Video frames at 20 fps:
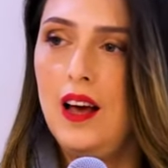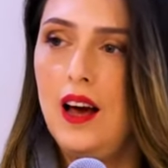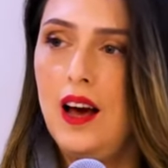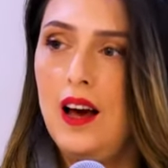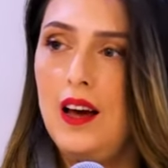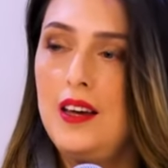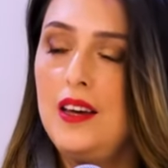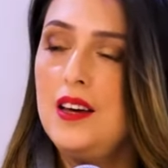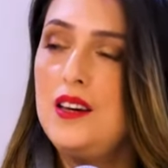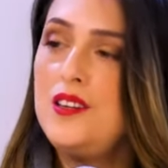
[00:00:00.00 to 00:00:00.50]

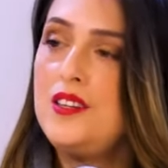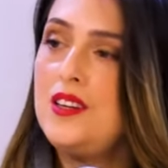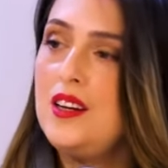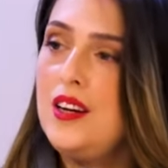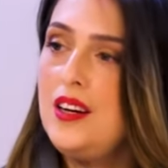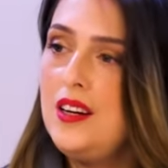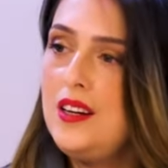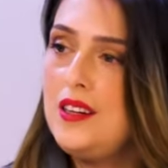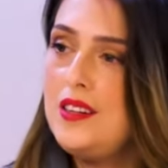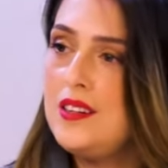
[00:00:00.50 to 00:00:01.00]
Aí a
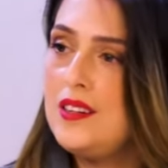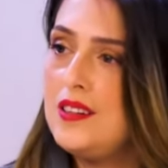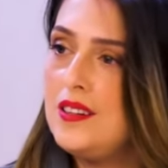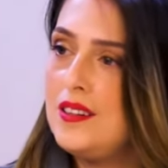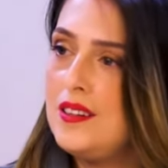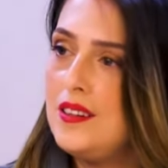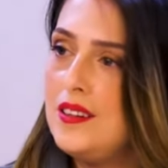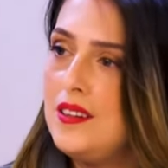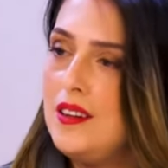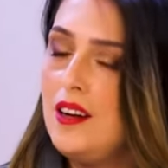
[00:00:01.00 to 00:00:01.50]

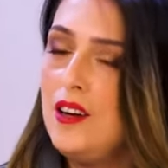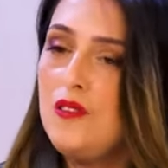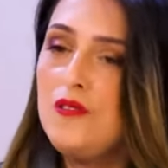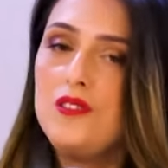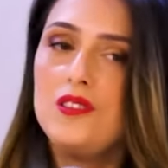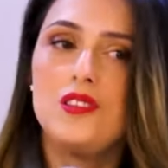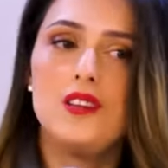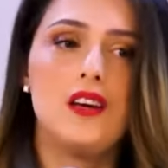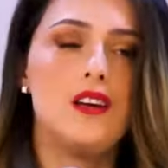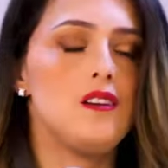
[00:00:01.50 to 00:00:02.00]
gente, eu
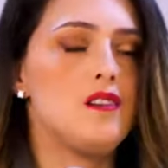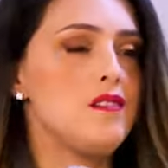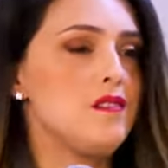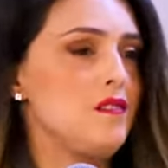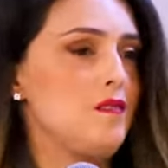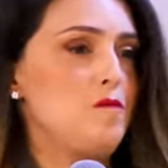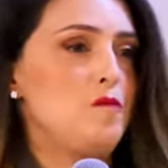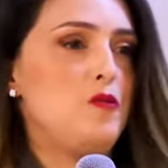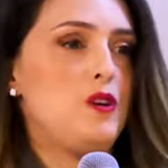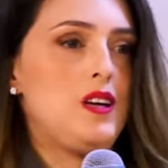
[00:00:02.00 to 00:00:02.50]
não sei
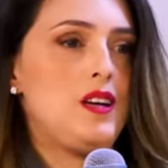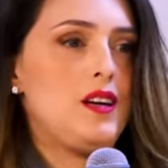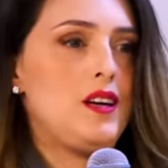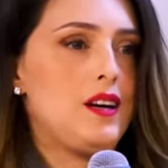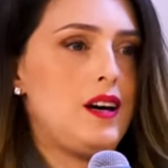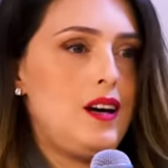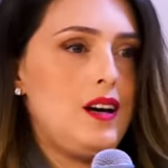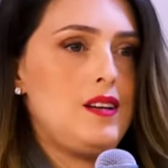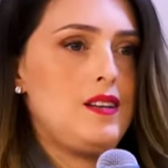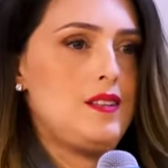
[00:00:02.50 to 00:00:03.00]
por que
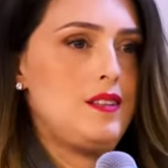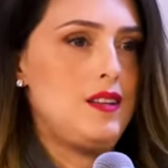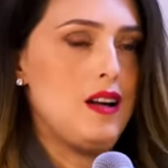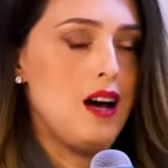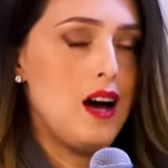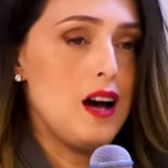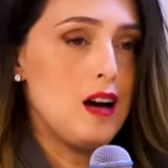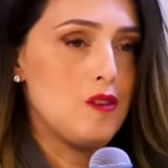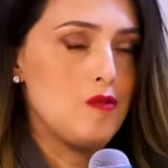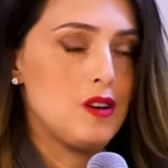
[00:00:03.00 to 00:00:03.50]
cargas
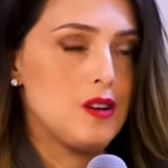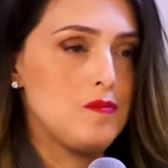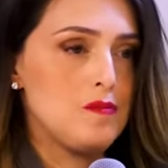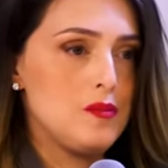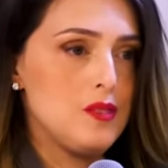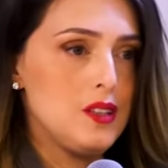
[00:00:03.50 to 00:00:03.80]
d'água,